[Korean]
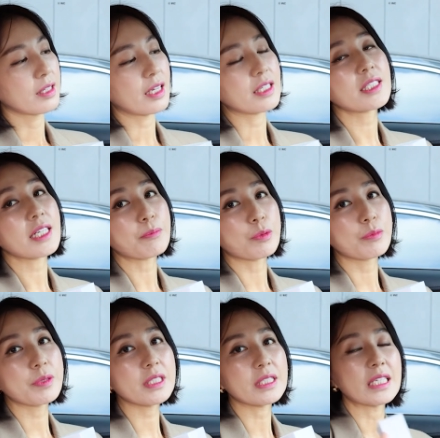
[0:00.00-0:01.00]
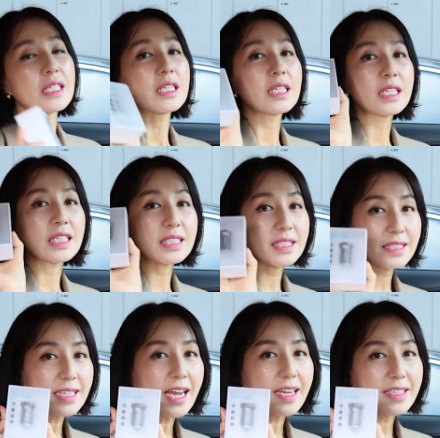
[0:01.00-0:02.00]
네, 이 제품은
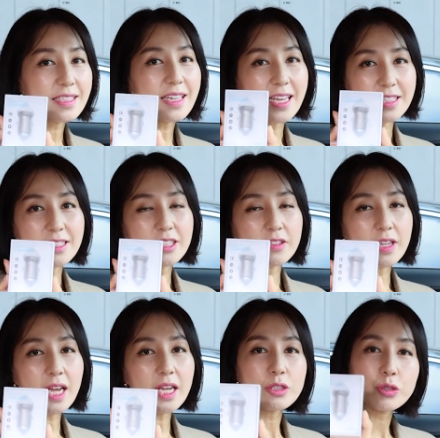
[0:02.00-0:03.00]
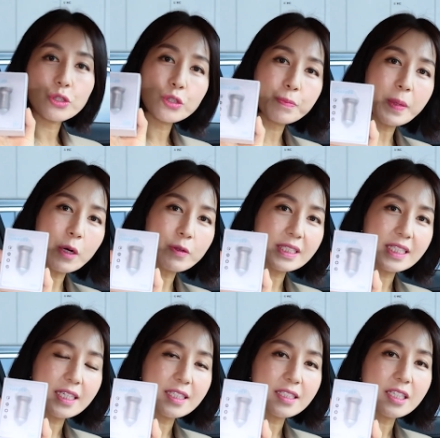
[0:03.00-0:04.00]
인사이드 에디션의 트루파워
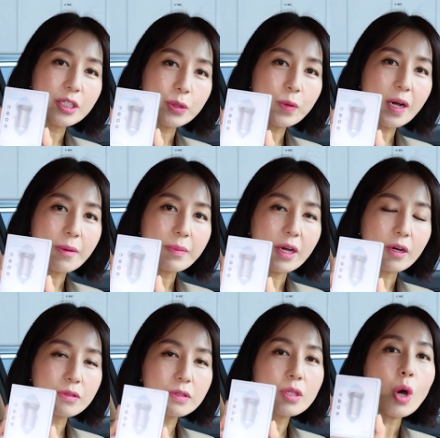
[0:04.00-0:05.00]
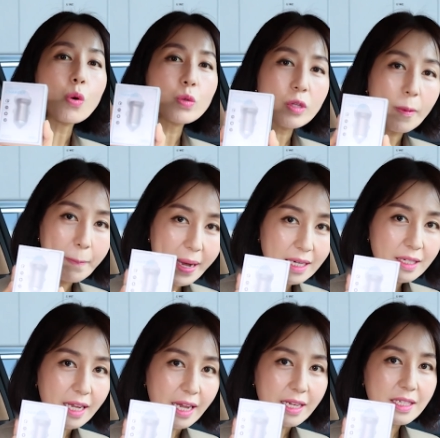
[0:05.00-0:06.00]
시리즈를 이용하면 더욱더
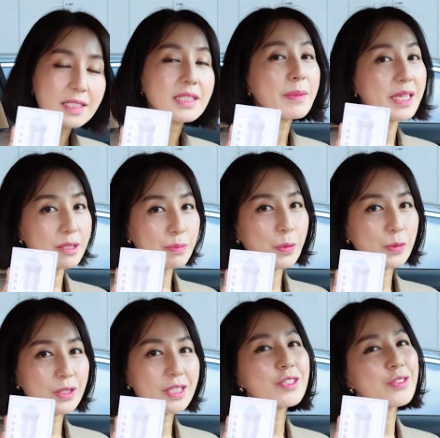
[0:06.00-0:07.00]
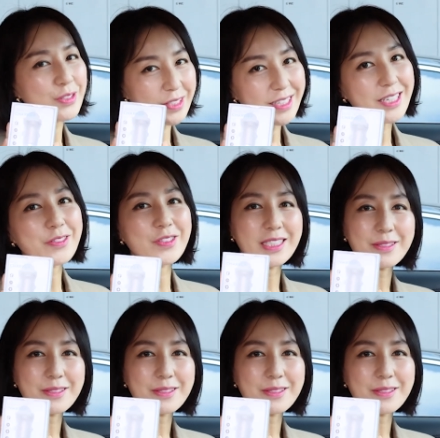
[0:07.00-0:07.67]
빠르게 스마트폰을 충전할 수